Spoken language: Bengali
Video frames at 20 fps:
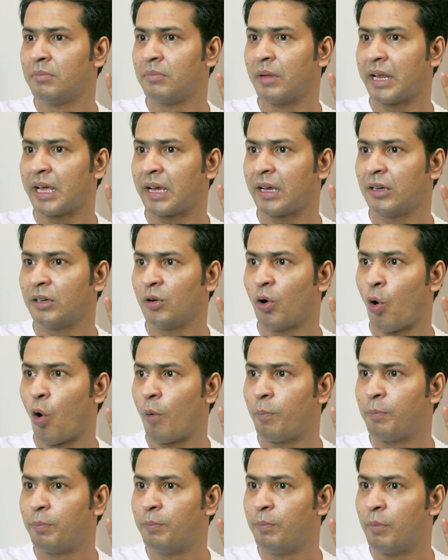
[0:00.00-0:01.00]
মানে
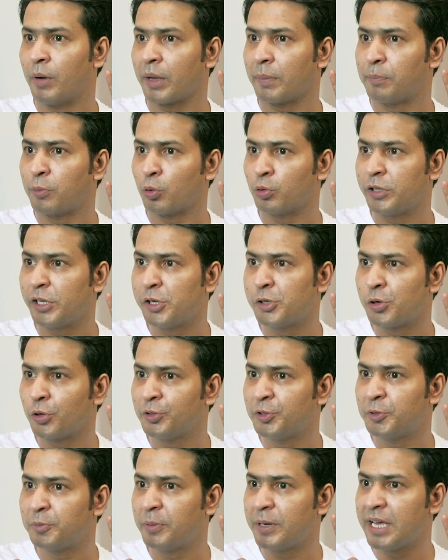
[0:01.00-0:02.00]
মানে
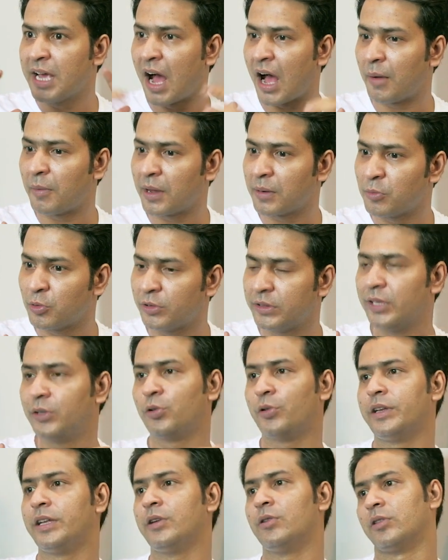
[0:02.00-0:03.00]
প্রতিশোধ স্পৃহা আমার মধ্যে
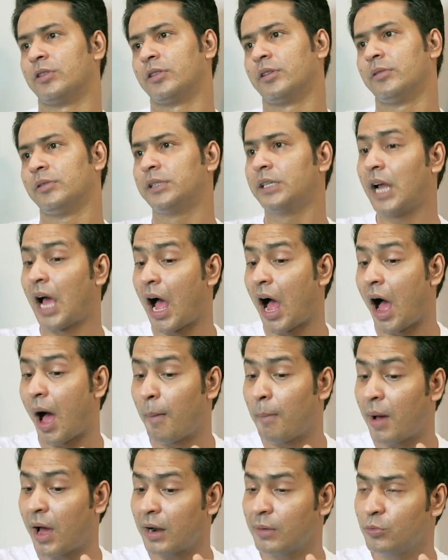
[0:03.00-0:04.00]
তৈরি করতে হবে সেটা
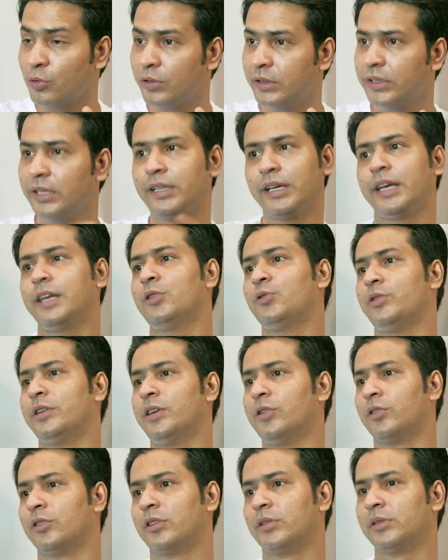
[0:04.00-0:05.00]
আমার মধ্যে থেকেই
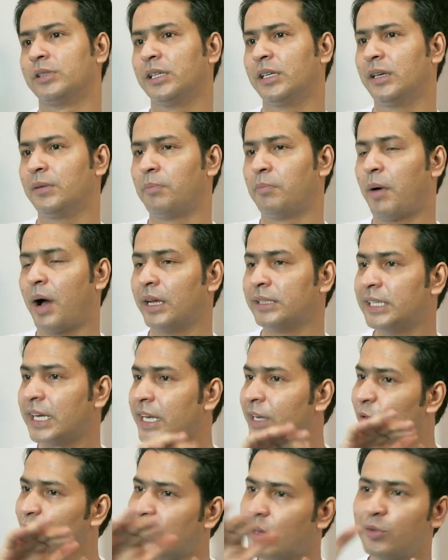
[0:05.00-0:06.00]
তৈরি করতে হবে সেটা
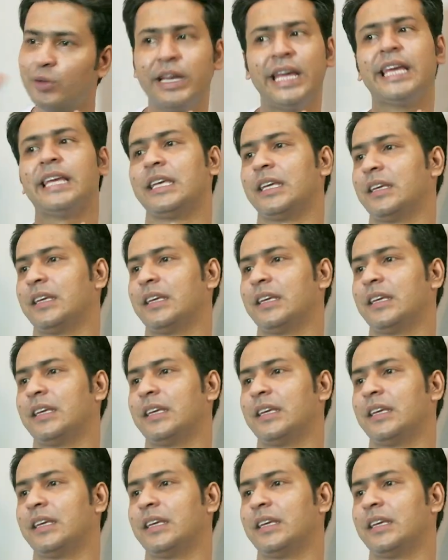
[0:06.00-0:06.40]
বাজারে কোথাও নেই